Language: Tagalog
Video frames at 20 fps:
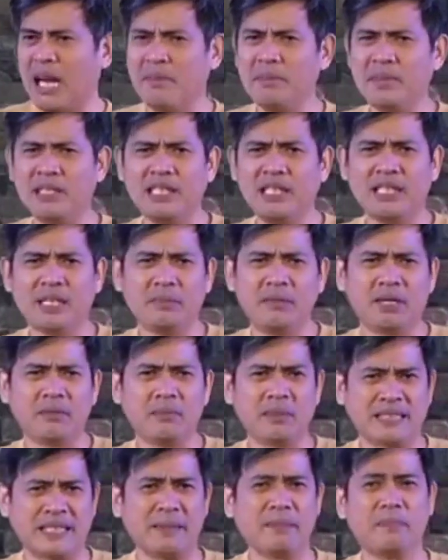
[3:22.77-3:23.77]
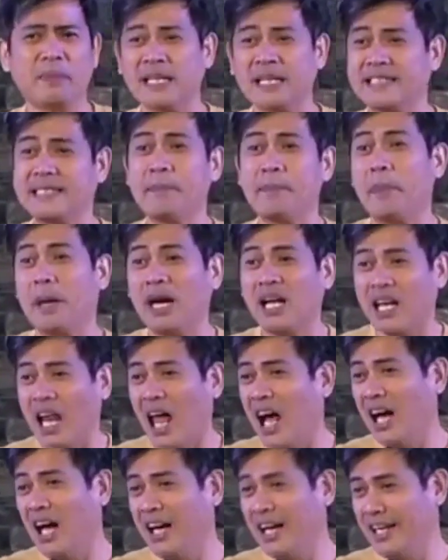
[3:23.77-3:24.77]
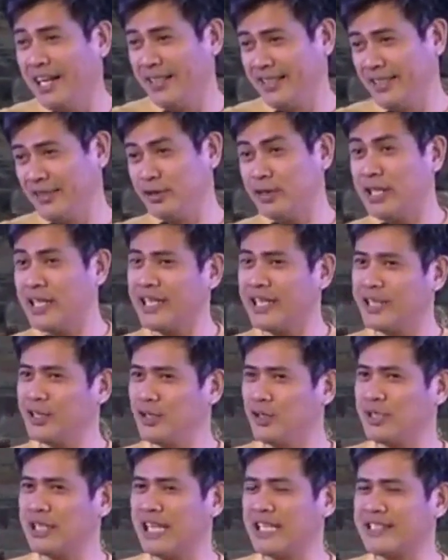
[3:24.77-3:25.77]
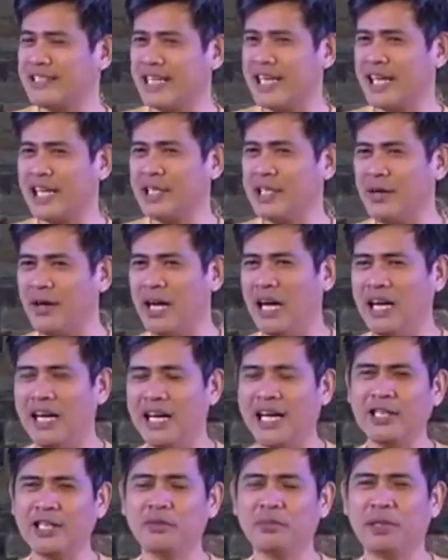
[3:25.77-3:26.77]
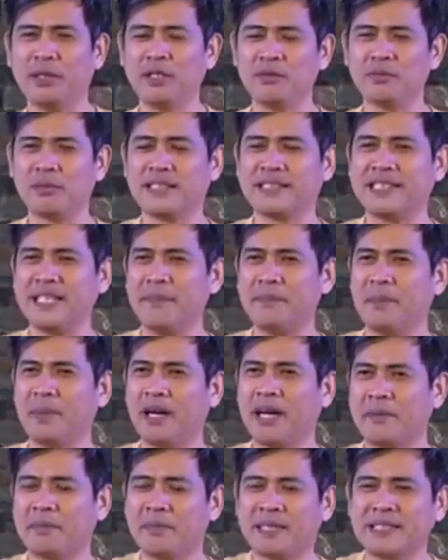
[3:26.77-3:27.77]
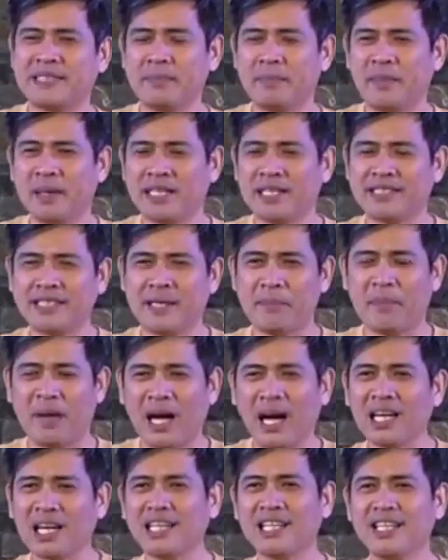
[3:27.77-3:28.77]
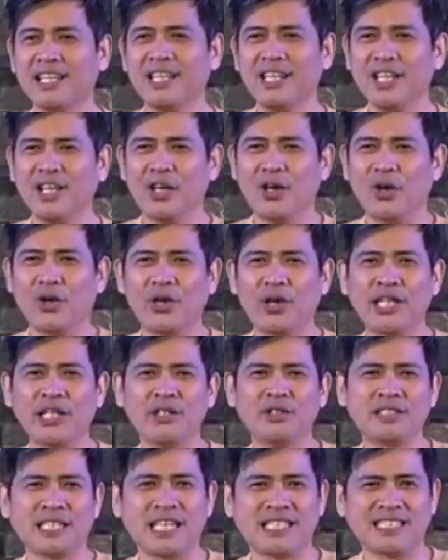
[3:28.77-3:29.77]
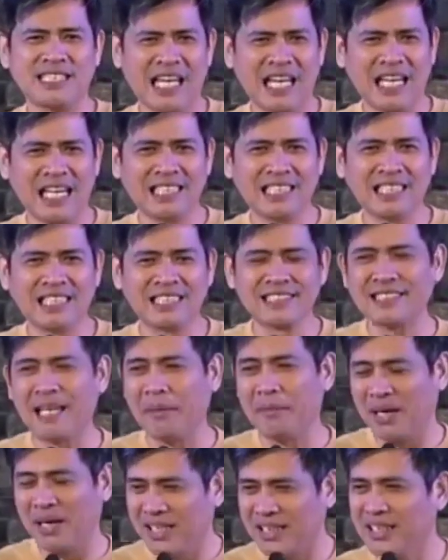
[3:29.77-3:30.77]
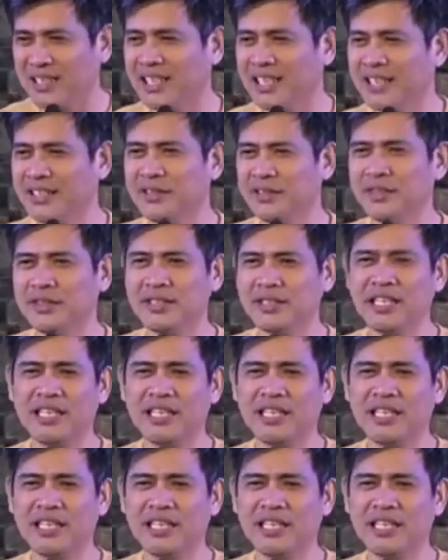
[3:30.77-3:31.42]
din namang masipag-sipag lang. Tingnan nyo kung nasan kayo ha. Kayo ba yung masipag, masipag-sipag? O kayo yung saksakan ng tamad, ano, na